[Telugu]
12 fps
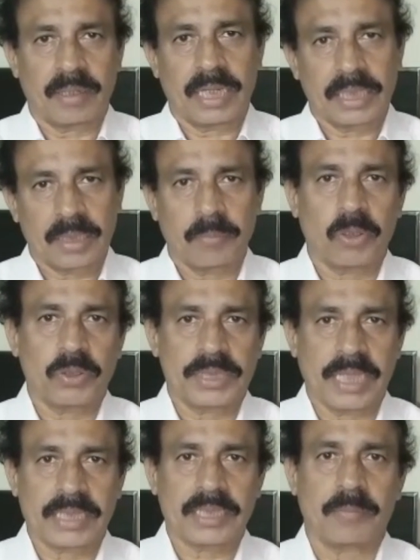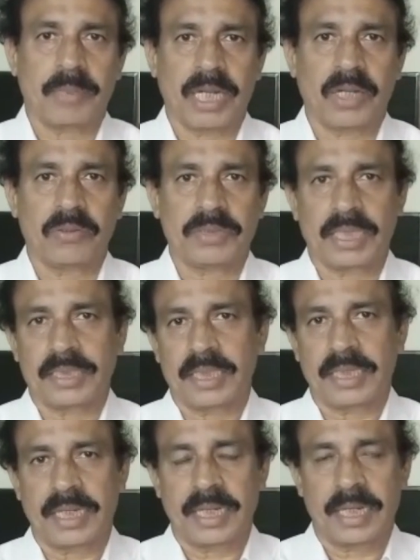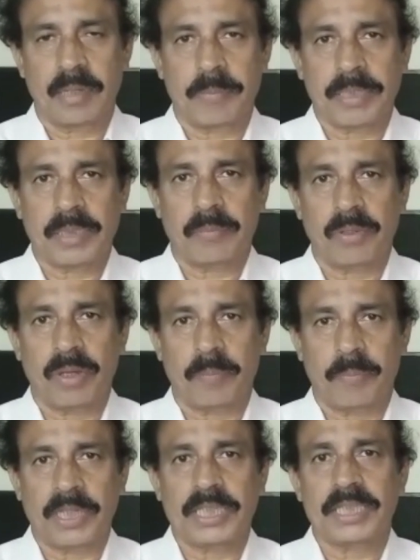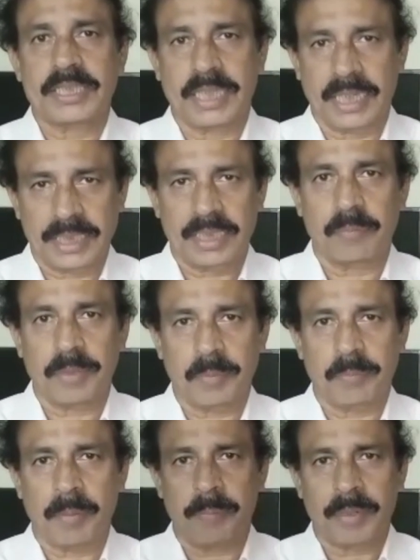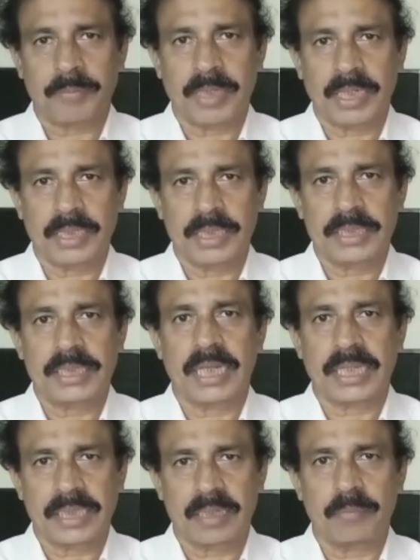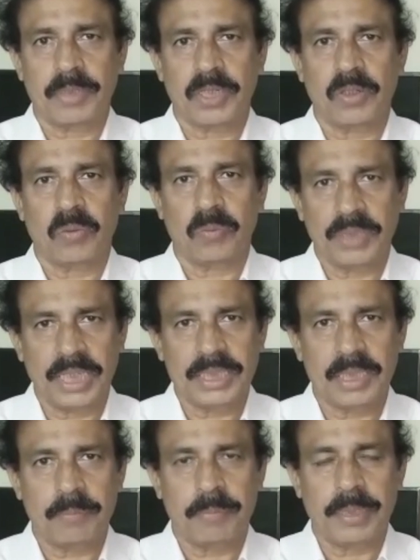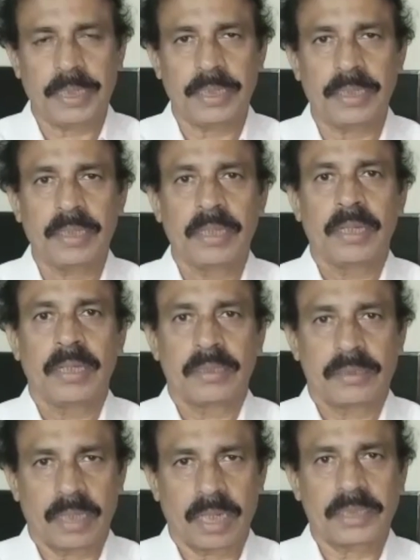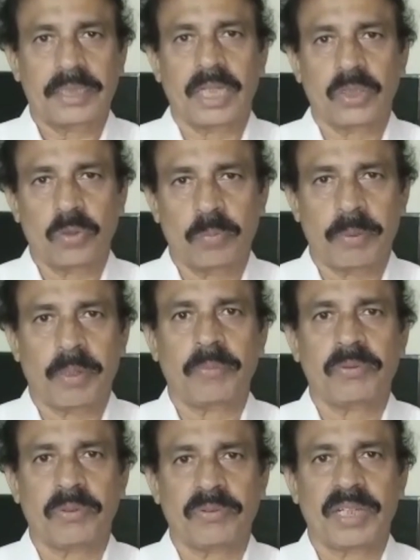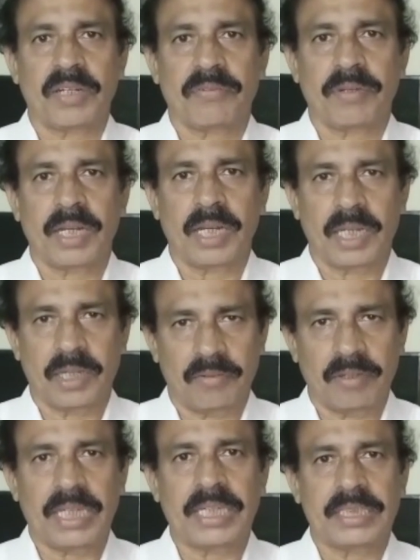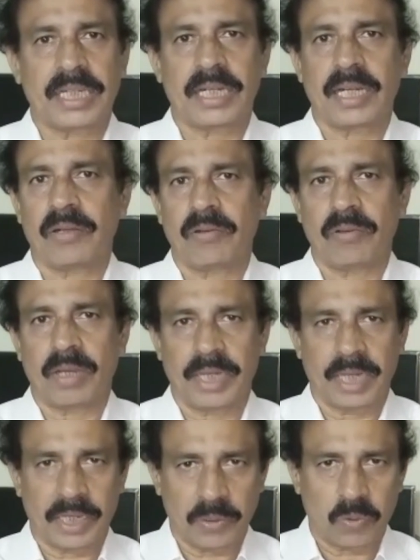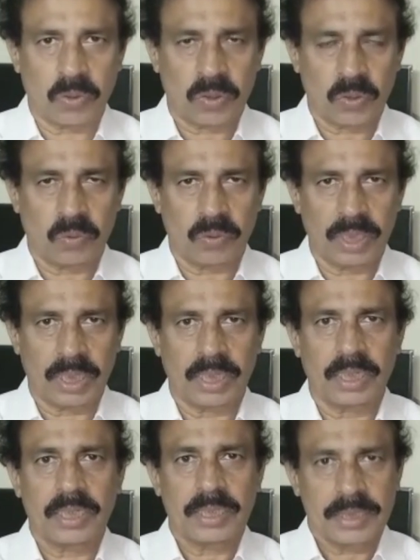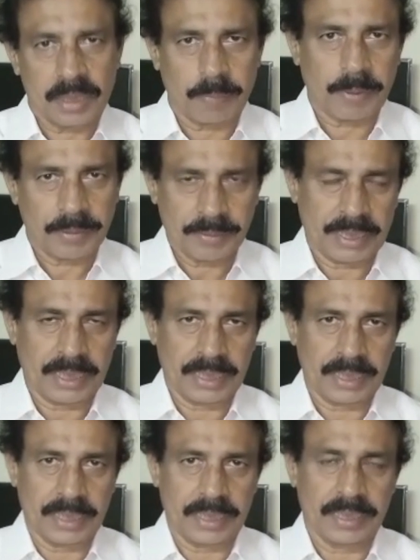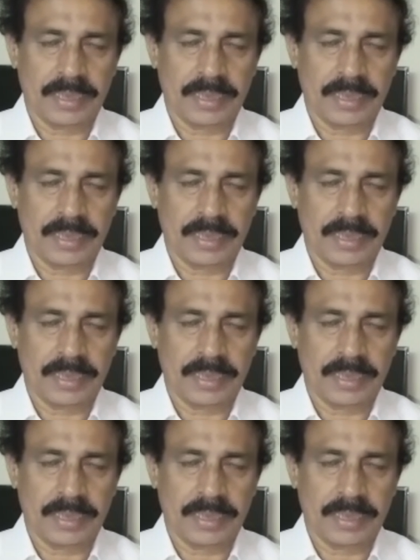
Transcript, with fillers: గతంలో శాసన మండలిలో చర్చ జరిగిన నేపథ్యంలో అప్పుడైతే సెలెక్ట్ కమిటీకి పంపడం జరిగింది సెలెక్ట్ కమిటీలో ఉందని చెప్పి సాక్షాత్తు ప్రభుత్వం తరఫున అడ్వకేట్ జనరల్ ఆయన హైకోర్టులో కూడా చెప్పడం జరిగింది